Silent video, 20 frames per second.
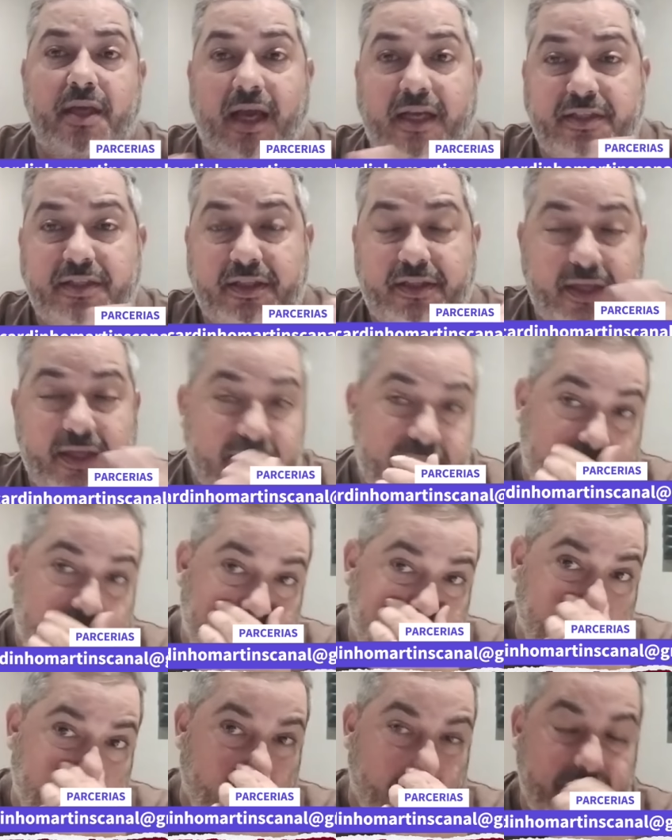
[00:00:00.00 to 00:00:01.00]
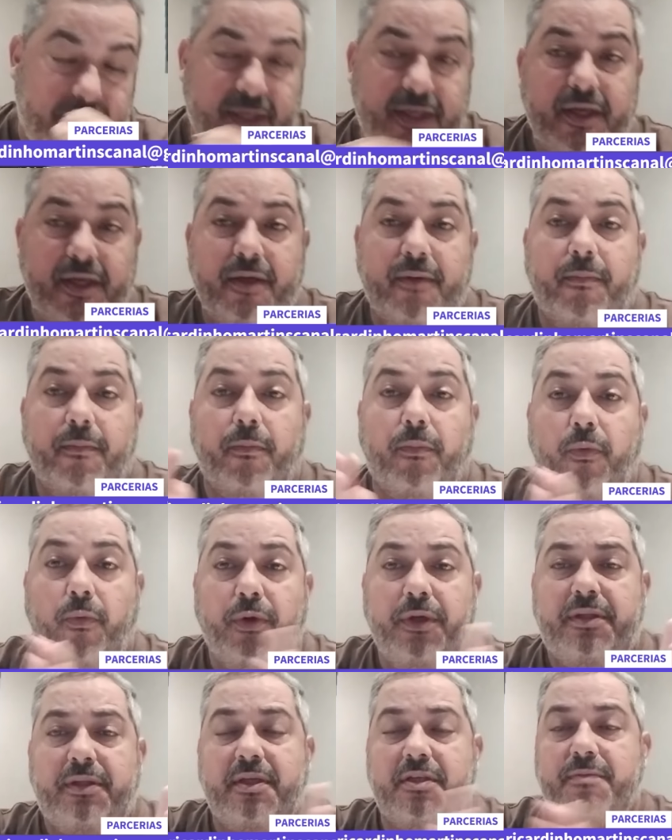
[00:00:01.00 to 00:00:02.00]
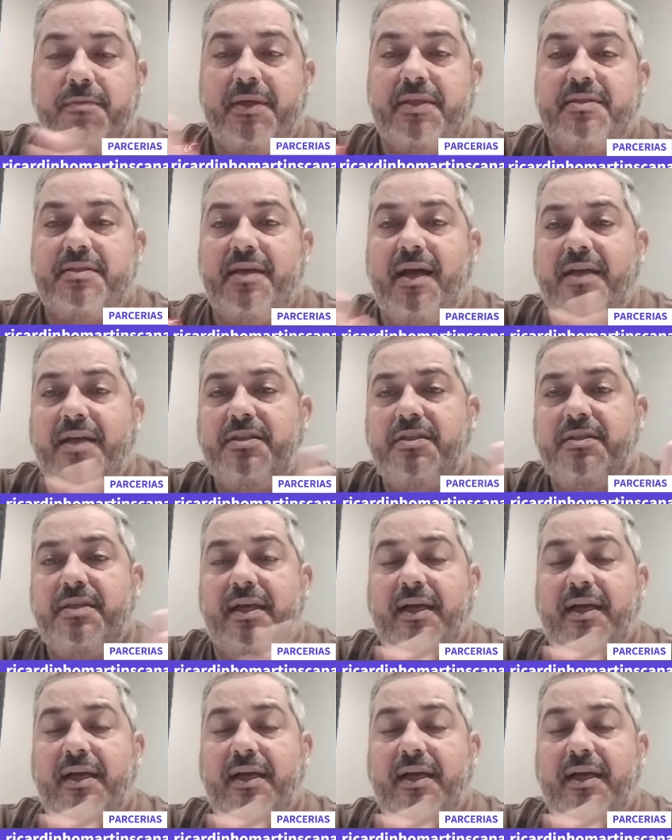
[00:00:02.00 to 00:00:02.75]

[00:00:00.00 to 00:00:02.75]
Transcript: A gente tem recebido aí muitas mensagens,